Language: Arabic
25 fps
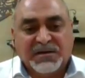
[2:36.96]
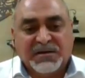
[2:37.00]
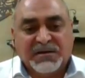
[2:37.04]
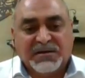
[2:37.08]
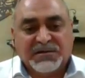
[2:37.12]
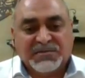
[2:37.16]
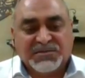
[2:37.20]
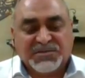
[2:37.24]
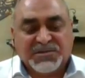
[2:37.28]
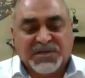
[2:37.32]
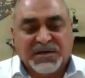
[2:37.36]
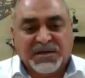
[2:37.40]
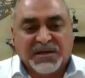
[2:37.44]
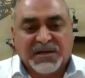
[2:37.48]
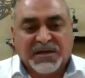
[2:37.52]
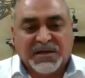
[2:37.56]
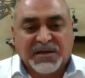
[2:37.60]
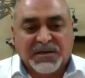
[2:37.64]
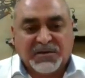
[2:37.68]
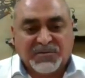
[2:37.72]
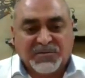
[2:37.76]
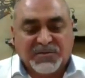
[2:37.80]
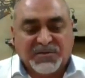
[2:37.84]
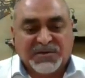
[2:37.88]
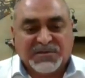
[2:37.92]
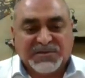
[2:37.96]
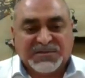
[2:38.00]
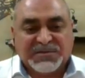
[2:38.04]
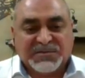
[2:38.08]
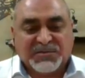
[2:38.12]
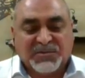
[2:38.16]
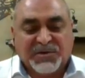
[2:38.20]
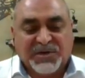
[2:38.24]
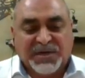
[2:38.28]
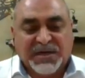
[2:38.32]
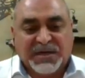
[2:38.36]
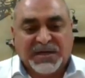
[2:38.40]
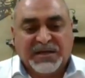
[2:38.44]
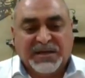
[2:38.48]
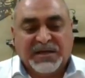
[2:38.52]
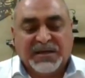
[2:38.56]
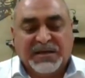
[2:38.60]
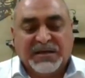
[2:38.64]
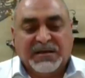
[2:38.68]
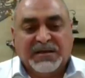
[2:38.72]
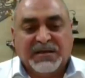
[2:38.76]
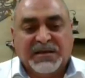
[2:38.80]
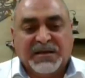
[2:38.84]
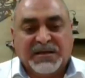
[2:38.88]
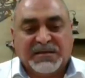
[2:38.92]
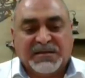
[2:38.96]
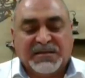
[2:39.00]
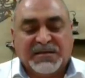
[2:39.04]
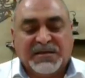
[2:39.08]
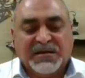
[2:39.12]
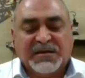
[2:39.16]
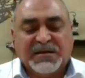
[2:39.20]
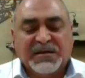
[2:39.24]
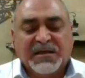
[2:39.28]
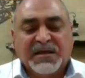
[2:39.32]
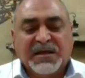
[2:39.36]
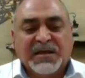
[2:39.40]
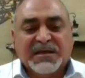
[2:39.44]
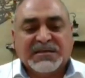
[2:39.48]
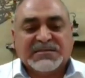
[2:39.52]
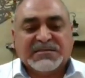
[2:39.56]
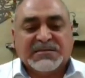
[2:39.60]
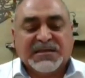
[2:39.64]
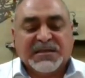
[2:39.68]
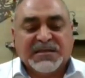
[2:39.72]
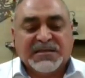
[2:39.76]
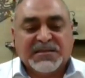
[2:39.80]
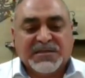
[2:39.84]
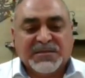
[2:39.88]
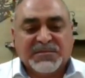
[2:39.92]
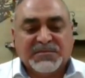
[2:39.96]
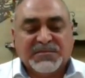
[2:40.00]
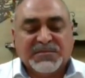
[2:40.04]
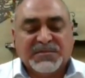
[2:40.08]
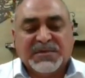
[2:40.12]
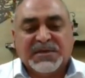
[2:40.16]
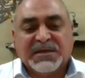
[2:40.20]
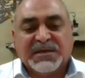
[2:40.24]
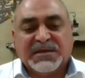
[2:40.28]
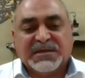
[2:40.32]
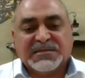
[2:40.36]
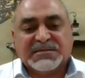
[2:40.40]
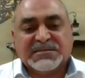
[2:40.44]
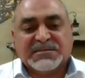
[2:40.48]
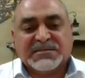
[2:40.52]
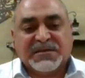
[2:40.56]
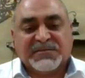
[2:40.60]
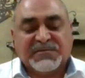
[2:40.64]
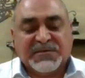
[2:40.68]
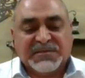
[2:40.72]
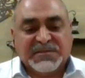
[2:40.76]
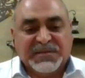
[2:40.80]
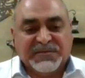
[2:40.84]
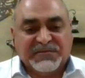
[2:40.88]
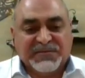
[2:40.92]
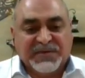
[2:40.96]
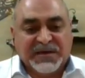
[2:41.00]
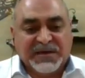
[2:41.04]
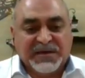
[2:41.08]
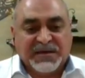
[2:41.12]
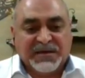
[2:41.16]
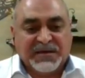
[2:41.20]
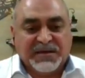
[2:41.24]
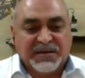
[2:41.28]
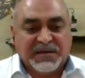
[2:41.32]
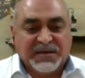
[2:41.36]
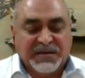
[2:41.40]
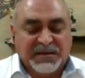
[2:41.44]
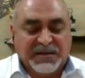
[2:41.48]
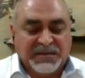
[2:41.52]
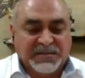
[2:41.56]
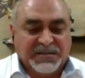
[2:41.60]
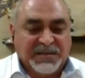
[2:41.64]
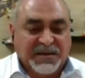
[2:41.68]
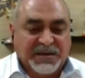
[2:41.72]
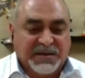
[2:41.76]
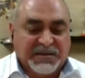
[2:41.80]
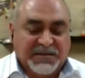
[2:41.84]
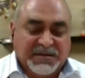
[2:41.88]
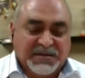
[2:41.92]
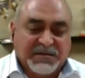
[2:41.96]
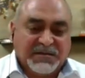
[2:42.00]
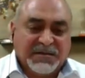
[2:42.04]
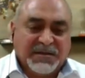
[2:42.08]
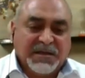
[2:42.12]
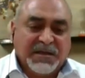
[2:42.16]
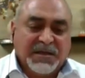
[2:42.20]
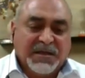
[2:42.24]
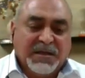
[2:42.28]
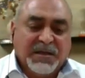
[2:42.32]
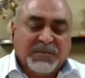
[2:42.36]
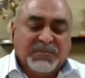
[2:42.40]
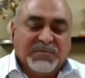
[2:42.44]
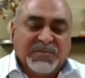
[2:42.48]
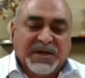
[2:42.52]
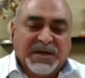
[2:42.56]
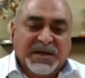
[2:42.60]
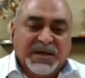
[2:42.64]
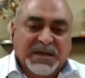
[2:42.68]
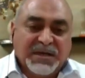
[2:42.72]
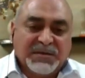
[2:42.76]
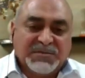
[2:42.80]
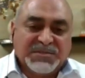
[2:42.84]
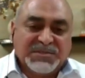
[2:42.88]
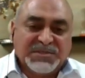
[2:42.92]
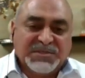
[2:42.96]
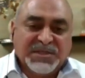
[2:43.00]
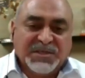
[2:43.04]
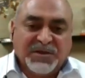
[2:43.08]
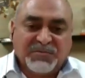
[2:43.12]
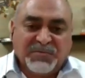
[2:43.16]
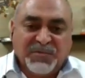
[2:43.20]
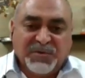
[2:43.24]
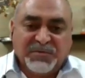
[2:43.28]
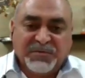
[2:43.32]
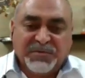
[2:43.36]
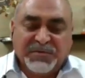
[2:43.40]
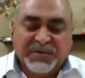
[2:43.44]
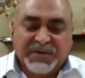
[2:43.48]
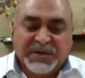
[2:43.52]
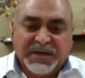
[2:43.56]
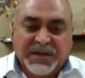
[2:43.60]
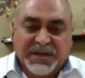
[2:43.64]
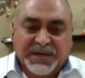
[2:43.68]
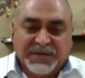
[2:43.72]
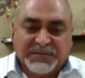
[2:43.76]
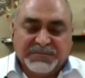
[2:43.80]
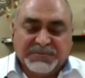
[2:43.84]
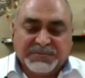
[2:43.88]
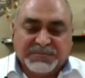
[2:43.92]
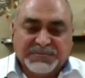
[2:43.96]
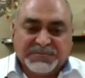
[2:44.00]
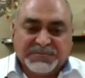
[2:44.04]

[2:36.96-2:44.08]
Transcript: إن شاء الله أو أسبوعين على الأكثر سيتم صرف الدفعة الثالثة نعم. برنامج نعم, دعم نعم إذا نعم. بعد